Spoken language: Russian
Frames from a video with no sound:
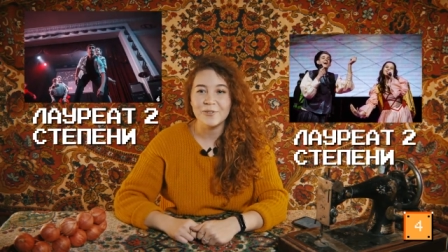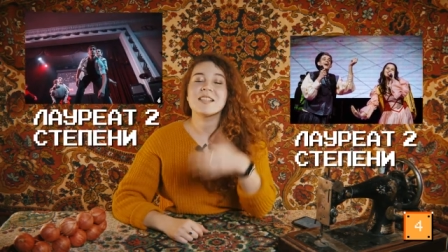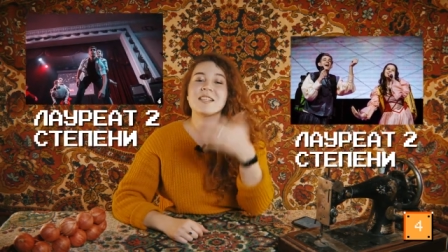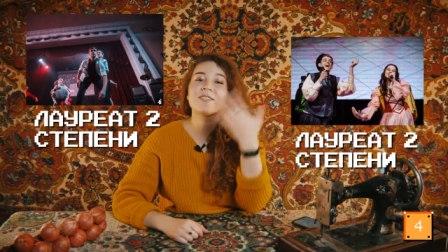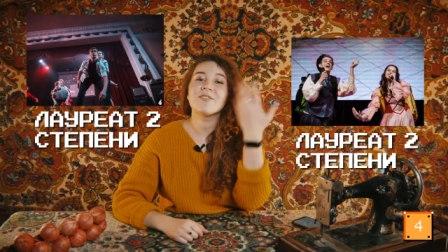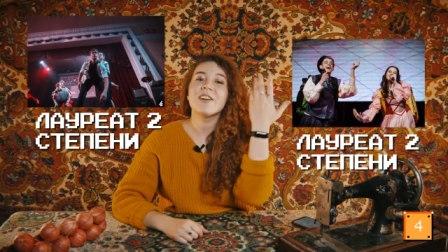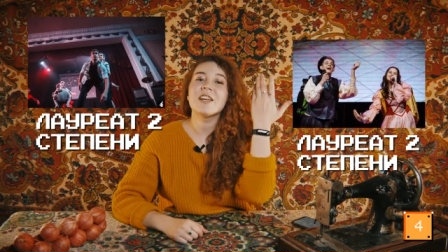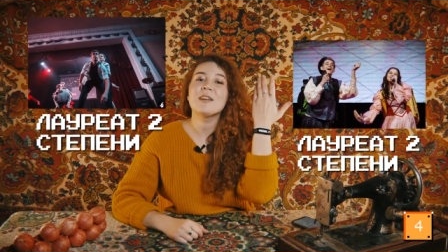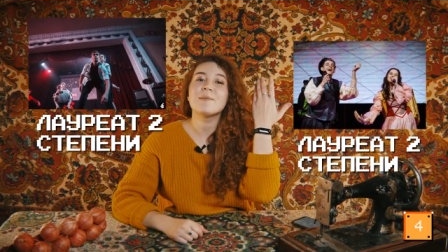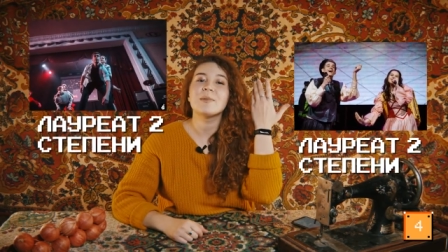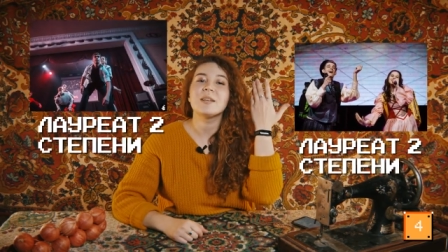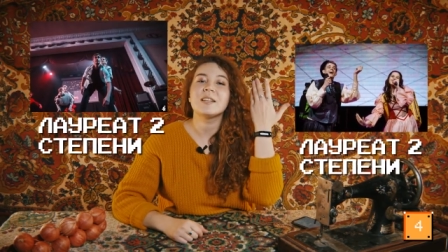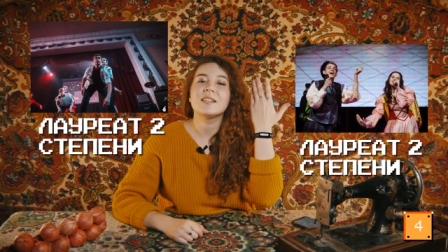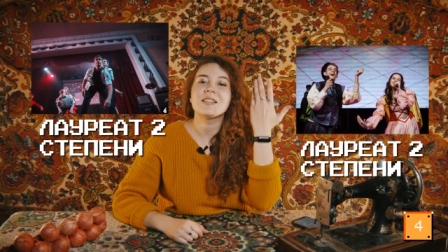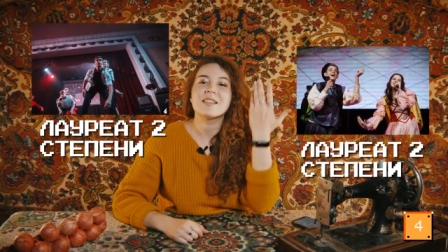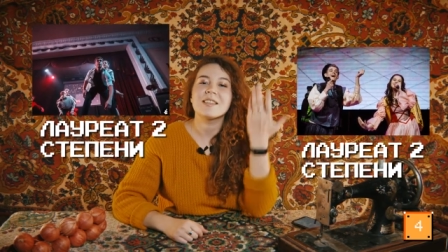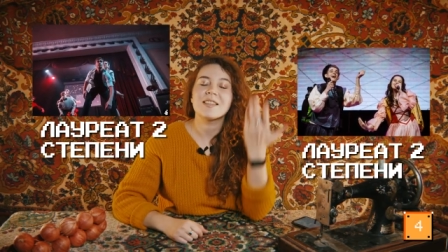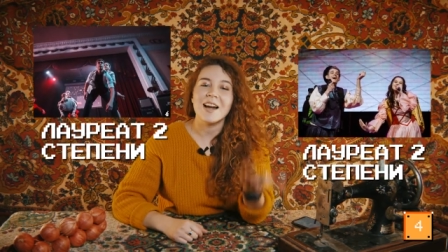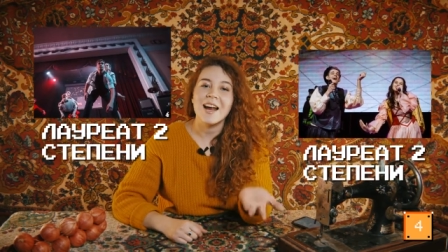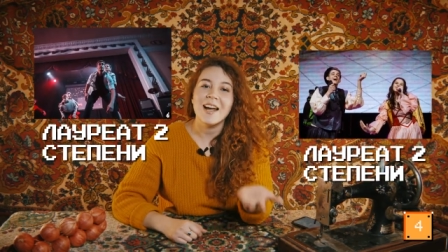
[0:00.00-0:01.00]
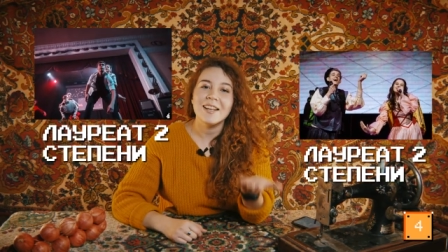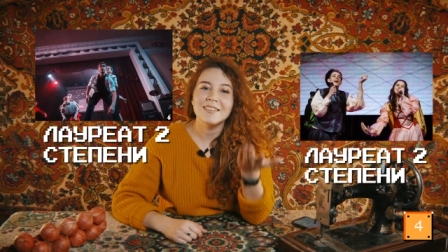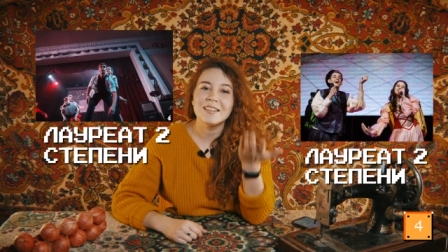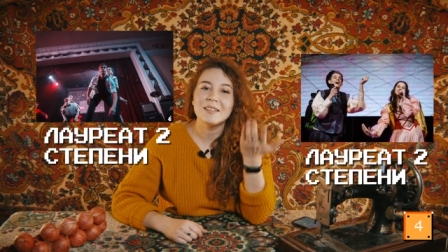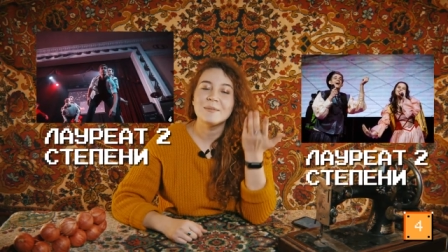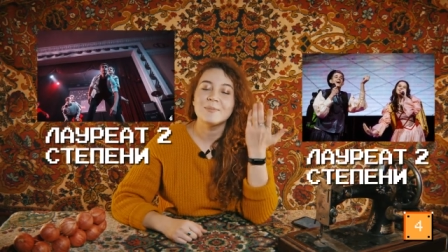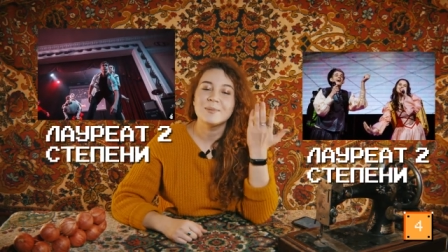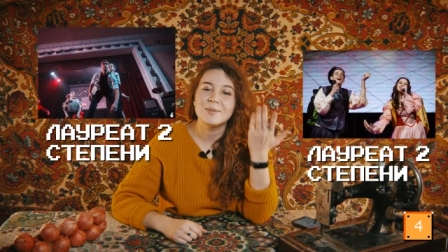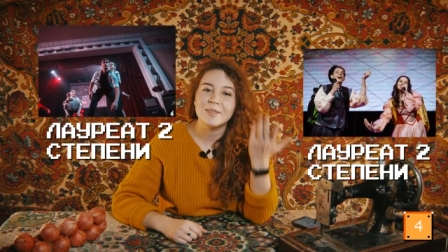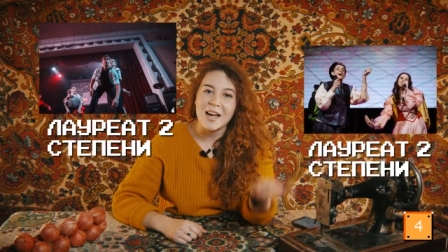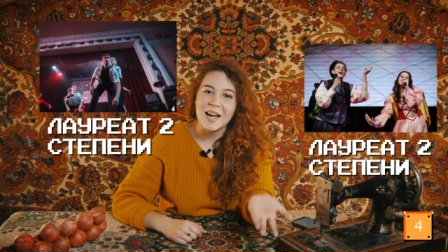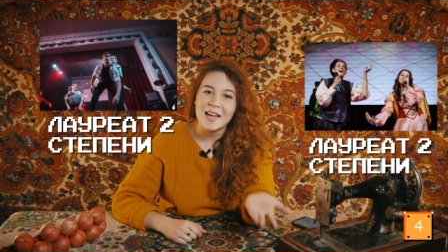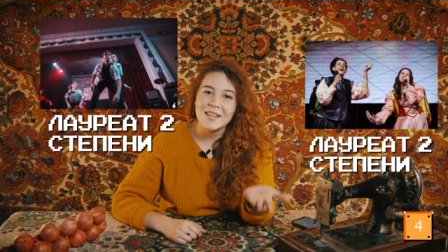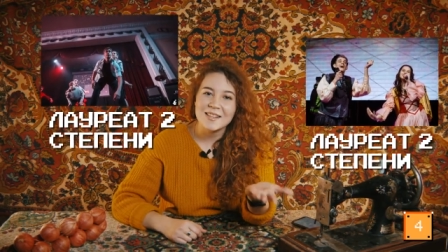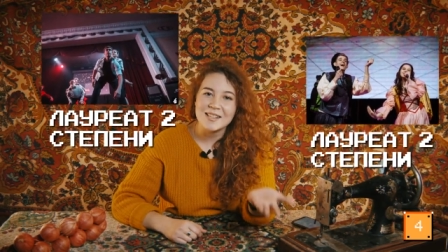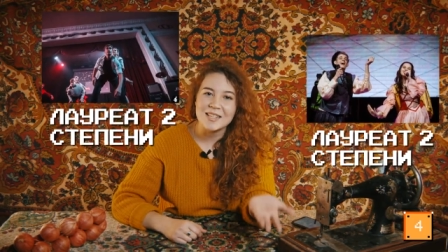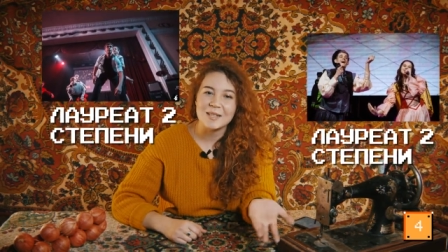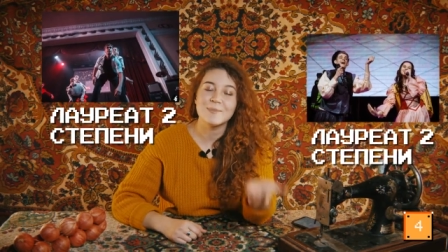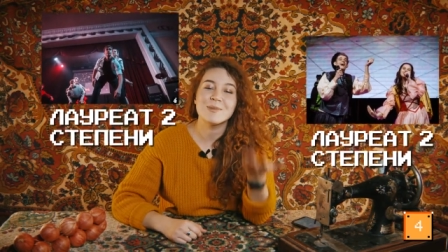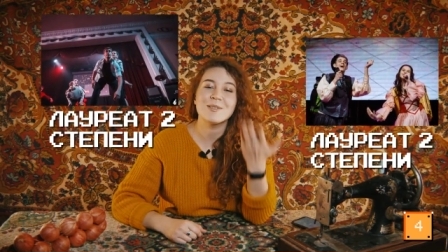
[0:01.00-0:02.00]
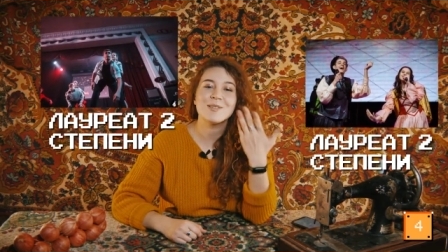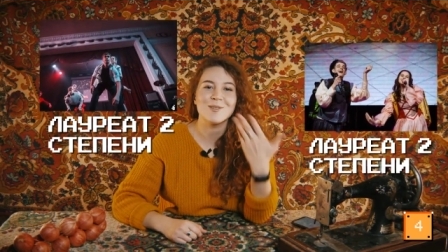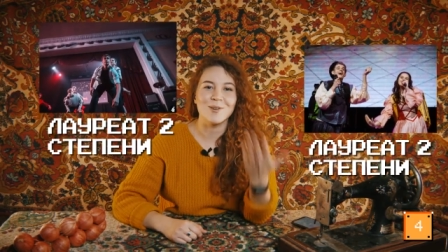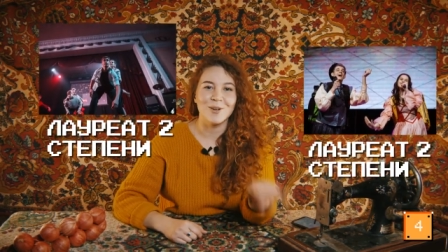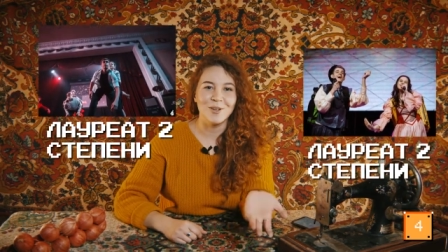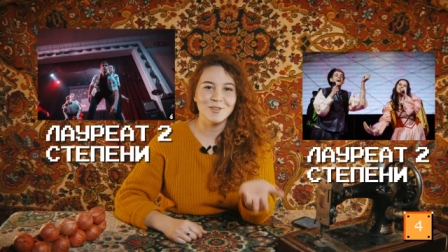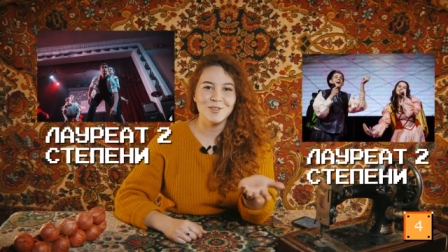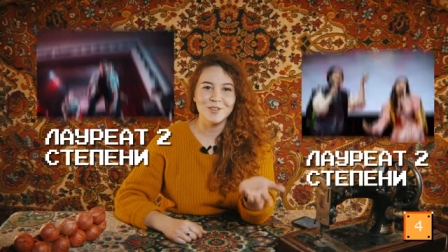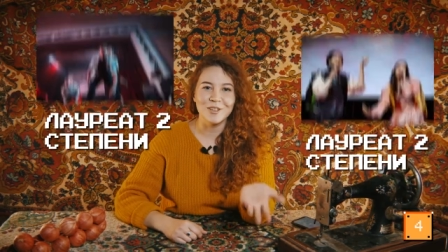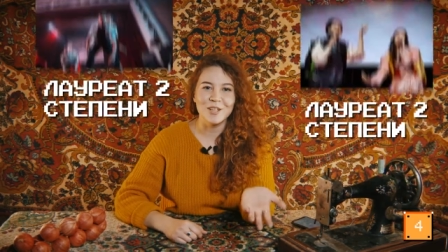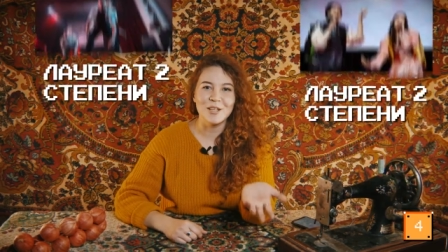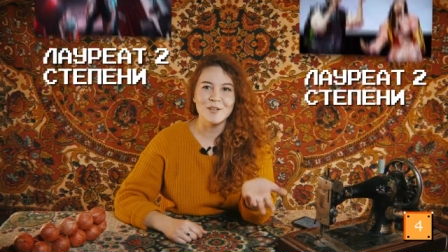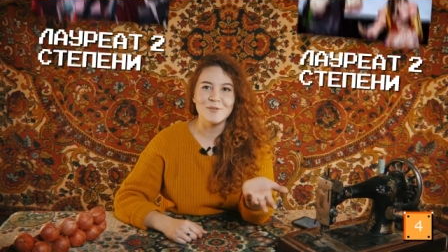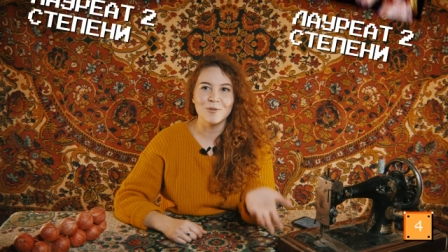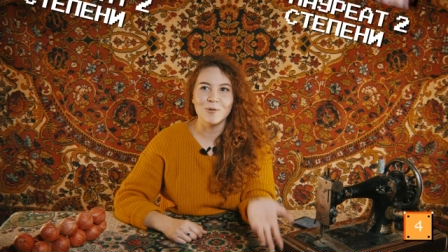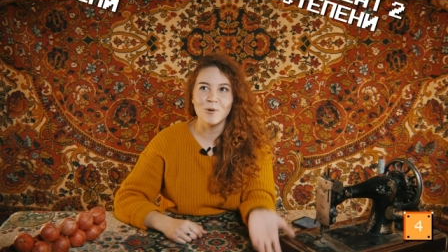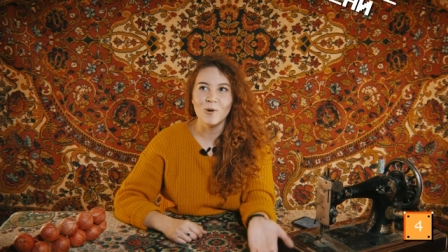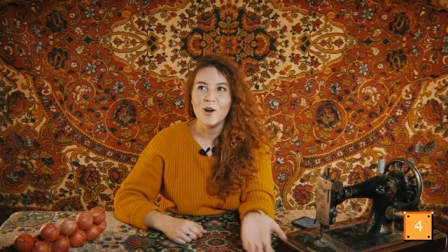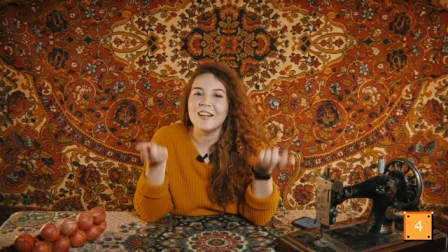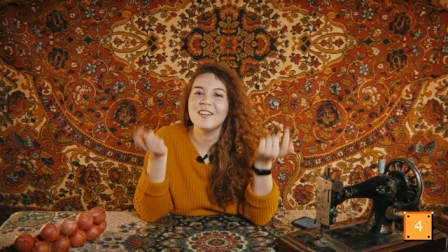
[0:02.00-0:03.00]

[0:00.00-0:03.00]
со своим эстрадным танцем «Сон наяву».